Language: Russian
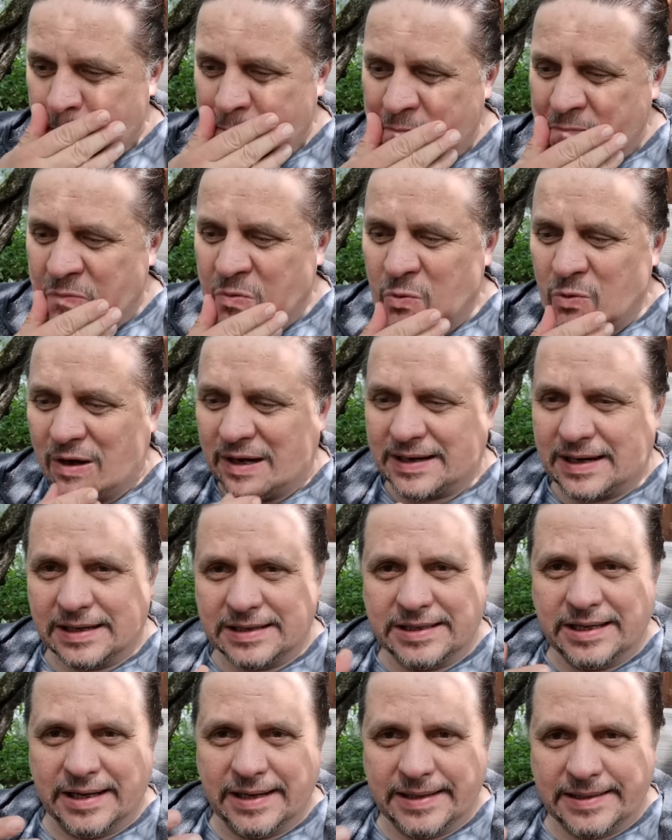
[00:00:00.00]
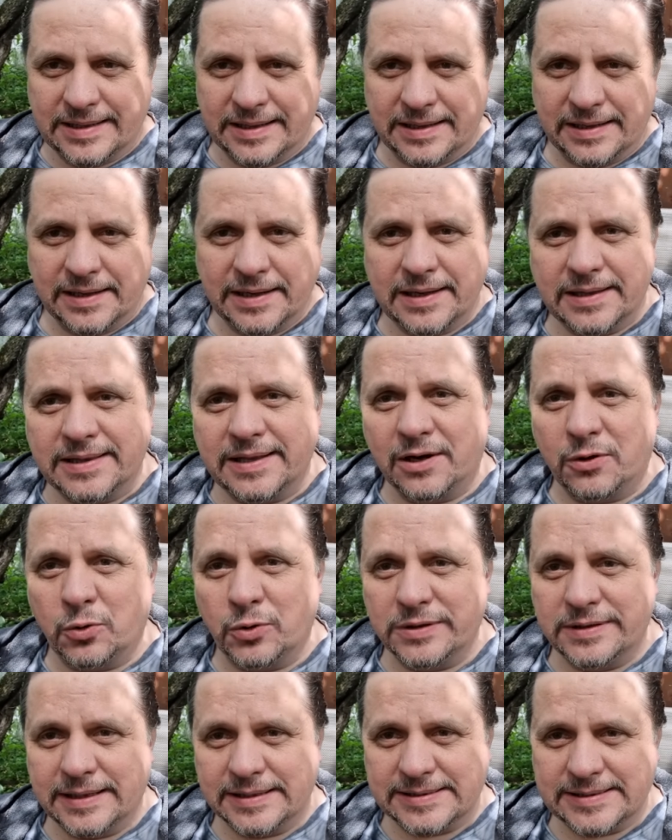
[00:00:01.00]
Ну, а когда это
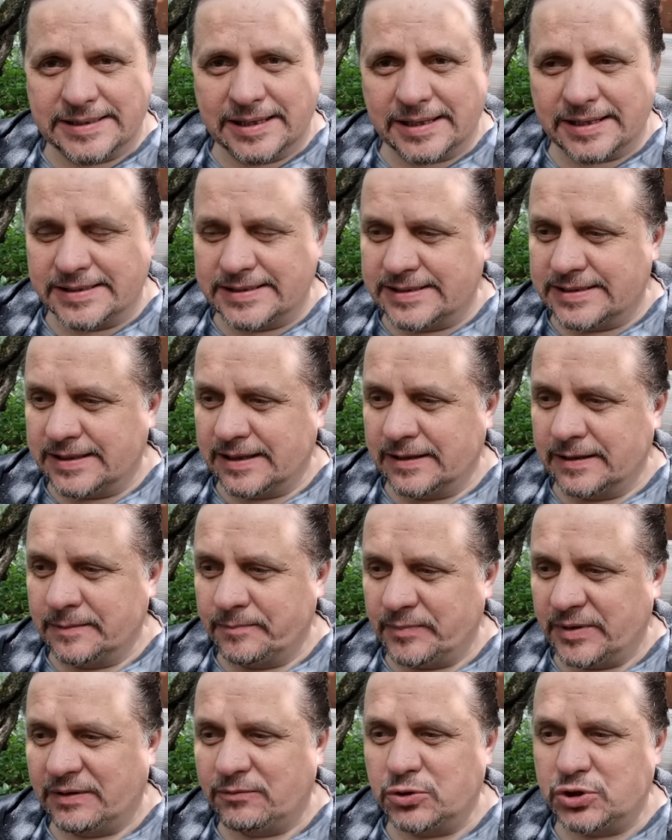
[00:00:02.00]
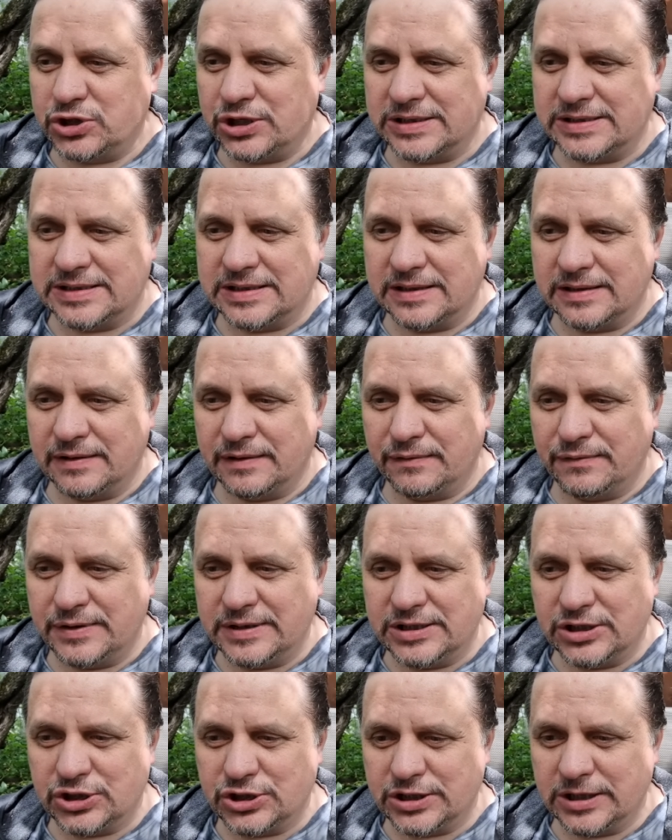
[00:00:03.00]
доходит до старости, да, вот часто
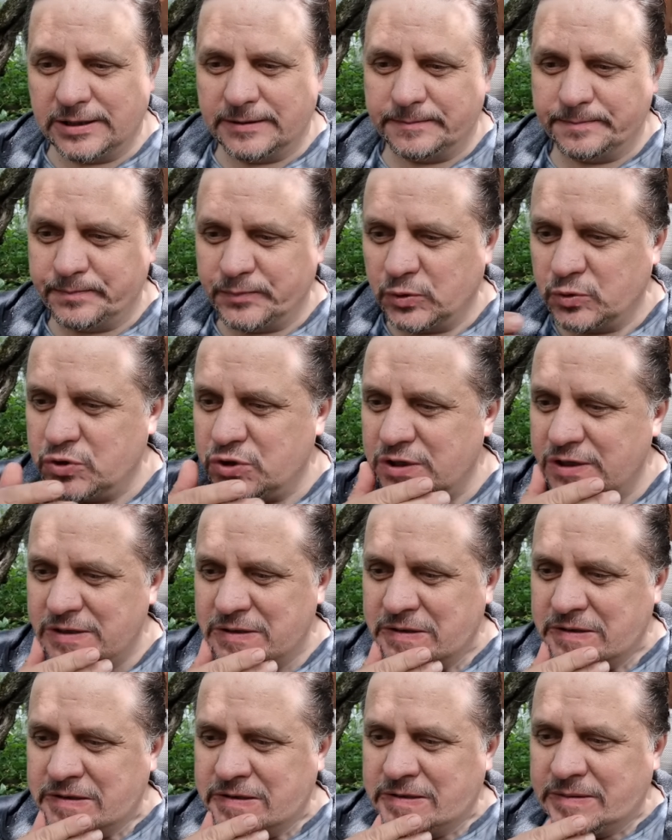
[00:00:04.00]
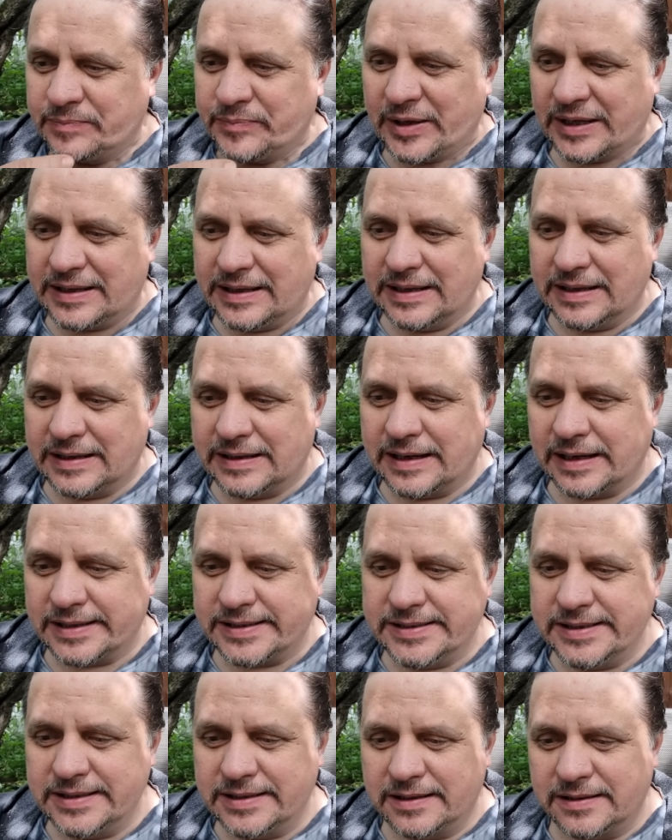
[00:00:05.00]
видишь очень такие
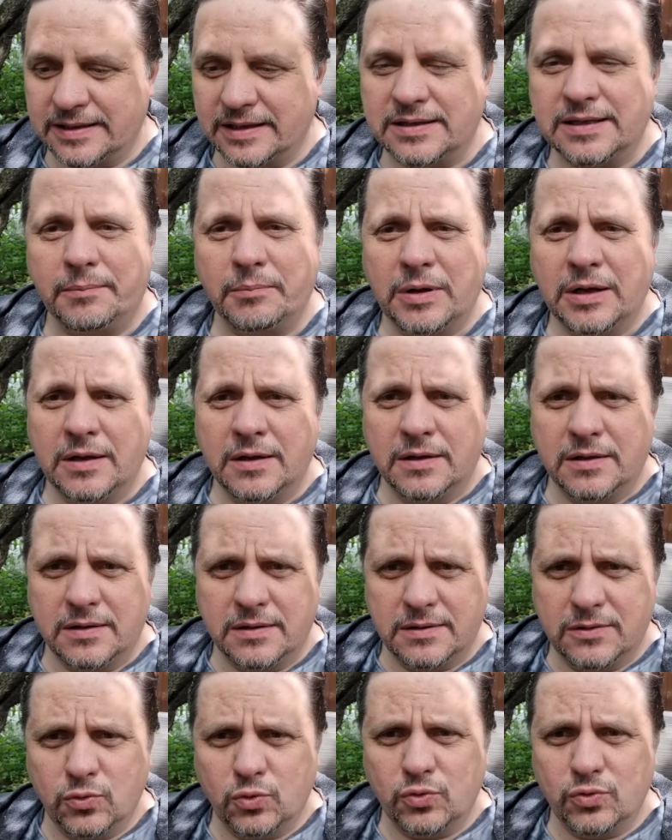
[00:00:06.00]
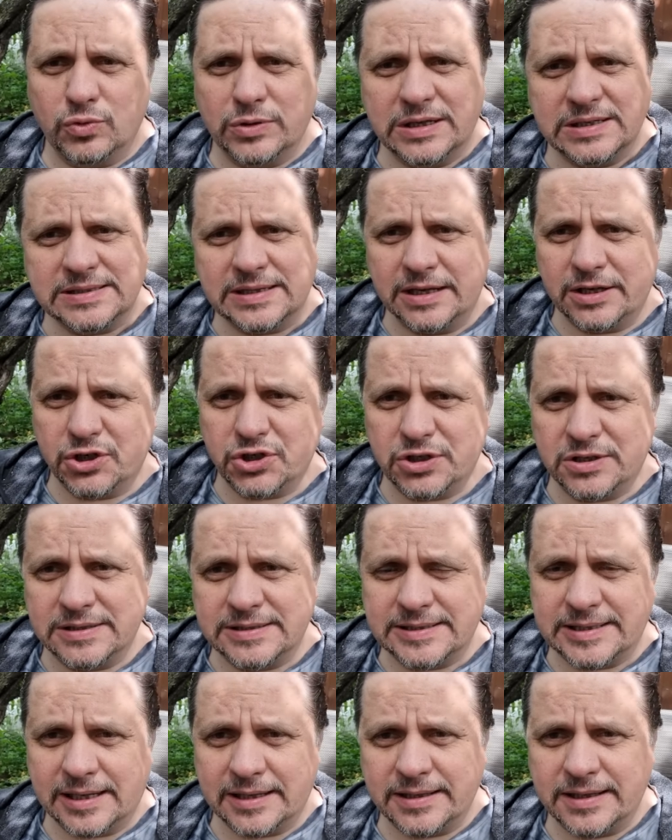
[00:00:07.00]
картины, да, там, ну, у нас, конечно,
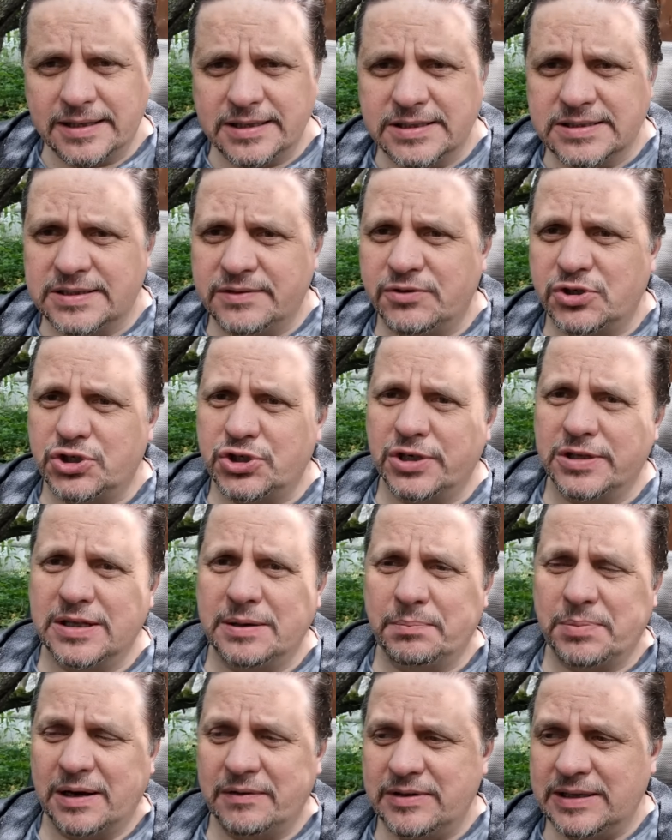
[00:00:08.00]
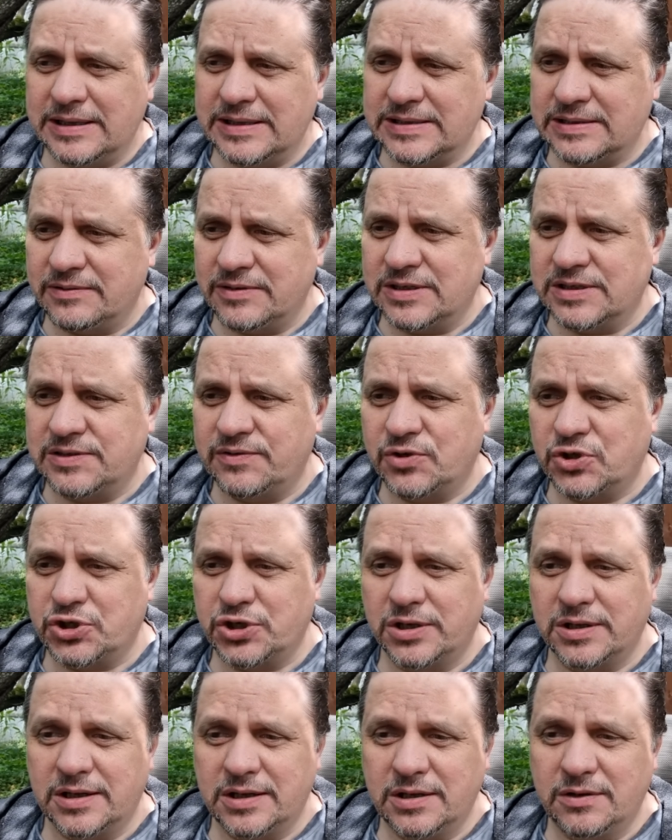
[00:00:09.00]
страна несовершенная, правительство
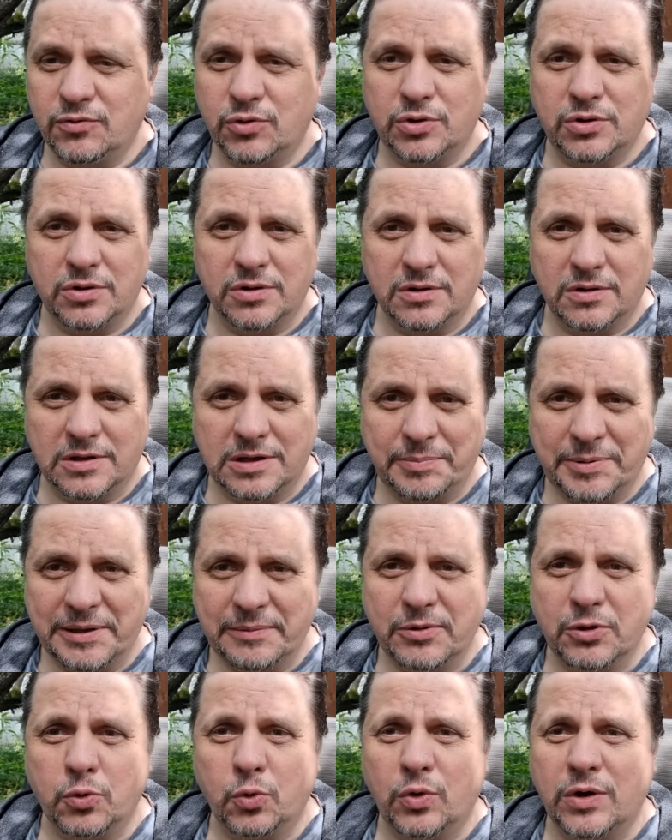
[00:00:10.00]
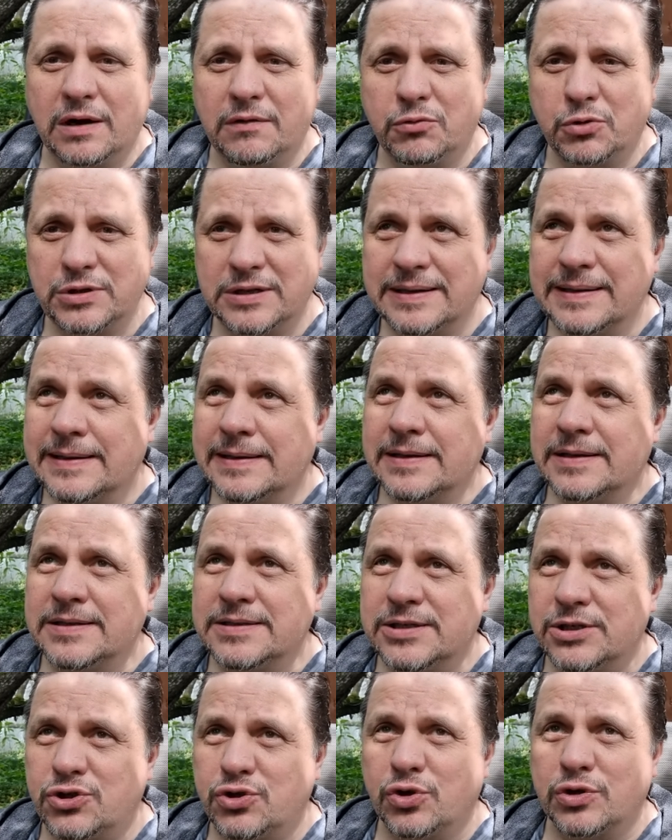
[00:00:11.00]
несовершенное, и вот, э, к примеру, у кого-то
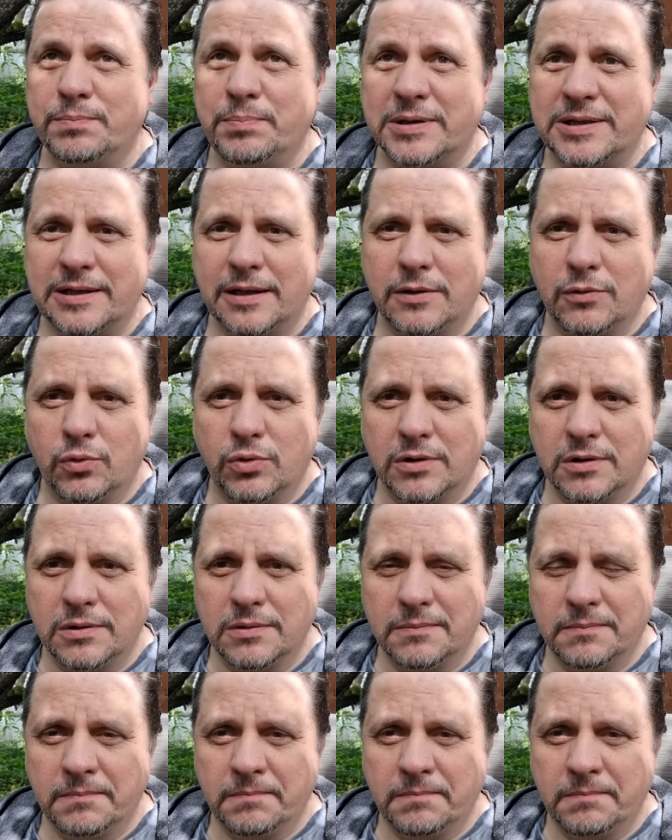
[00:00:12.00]
течет потолок,